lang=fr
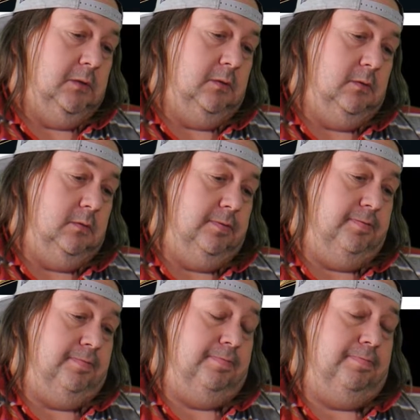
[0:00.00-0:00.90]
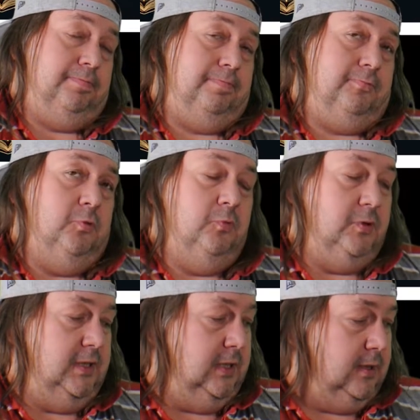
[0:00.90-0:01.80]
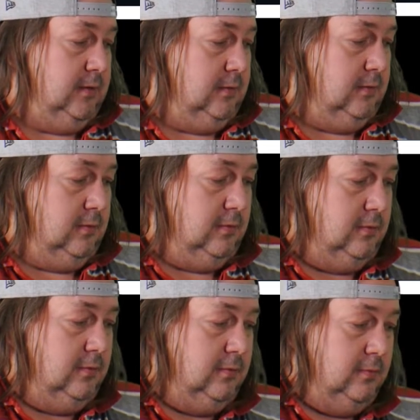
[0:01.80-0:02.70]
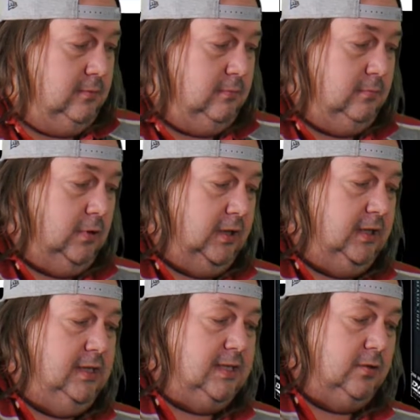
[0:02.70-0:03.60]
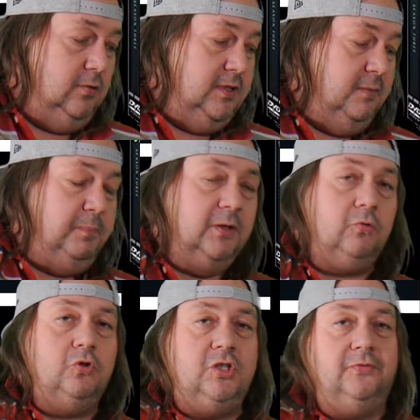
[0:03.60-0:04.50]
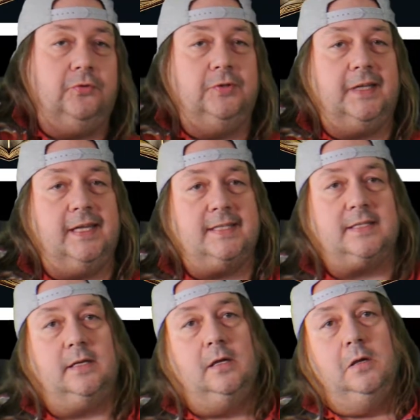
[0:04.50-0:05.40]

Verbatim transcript: Euh, comme on dit, hein, euh, il y en a qui disent qu'ils n'aiment pas trop le chiffre 13.